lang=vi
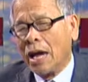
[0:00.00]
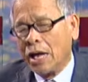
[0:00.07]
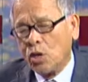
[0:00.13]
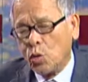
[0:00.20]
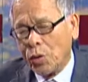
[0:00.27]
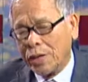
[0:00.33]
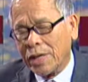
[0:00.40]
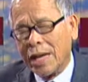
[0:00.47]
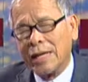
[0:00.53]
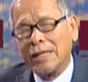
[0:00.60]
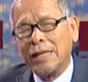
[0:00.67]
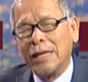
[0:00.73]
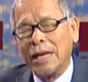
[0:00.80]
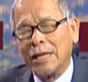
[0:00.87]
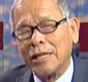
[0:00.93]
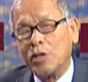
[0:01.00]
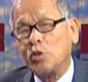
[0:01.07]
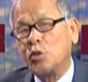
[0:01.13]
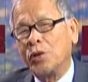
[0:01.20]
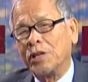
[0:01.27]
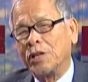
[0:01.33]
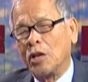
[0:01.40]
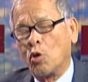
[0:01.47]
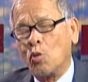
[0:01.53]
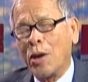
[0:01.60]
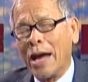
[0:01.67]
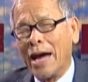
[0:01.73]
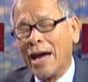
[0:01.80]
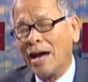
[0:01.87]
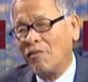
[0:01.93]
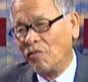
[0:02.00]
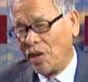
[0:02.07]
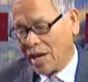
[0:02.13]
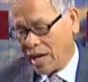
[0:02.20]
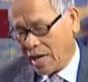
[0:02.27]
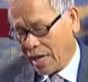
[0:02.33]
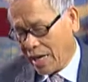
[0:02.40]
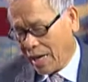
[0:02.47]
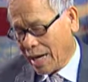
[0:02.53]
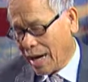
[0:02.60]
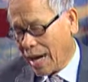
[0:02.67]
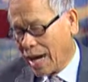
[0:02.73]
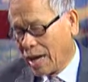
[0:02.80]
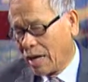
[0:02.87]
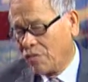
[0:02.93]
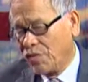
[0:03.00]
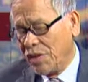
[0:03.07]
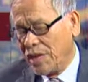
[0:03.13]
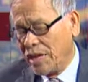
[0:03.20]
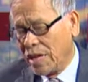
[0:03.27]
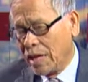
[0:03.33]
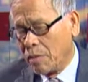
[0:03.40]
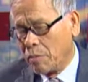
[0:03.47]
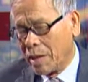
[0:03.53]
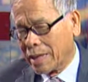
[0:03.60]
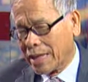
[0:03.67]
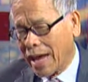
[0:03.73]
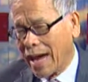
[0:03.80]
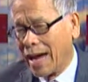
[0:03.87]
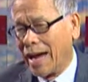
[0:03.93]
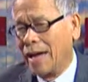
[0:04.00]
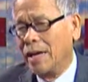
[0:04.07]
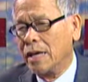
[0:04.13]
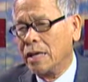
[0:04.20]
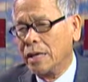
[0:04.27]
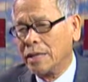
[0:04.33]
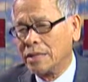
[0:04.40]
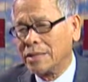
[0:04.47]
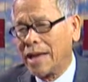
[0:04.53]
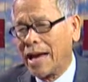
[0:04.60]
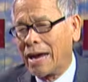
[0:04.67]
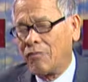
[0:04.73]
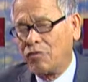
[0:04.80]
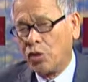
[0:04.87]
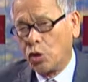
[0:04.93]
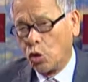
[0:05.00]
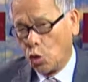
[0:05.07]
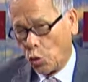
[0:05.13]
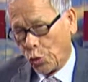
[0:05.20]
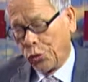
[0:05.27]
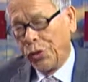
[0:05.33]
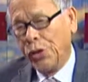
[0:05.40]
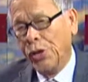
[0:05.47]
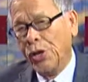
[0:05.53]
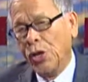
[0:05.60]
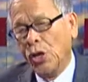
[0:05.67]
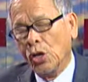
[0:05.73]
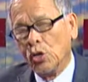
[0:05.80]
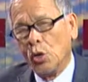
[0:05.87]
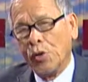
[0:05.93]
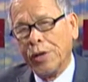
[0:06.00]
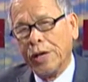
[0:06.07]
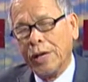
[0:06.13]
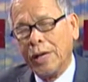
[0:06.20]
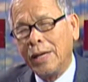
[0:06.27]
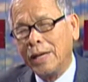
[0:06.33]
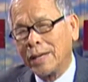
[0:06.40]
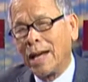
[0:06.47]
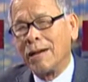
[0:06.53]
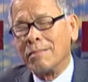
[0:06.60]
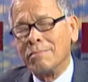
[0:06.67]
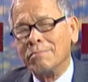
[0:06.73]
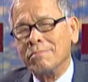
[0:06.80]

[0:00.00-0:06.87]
cái chuyện này chỉ là những chuyện đấu đá và kể cả cái vấn đề mà thả người ra vừa rồi tôi nghĩ rằng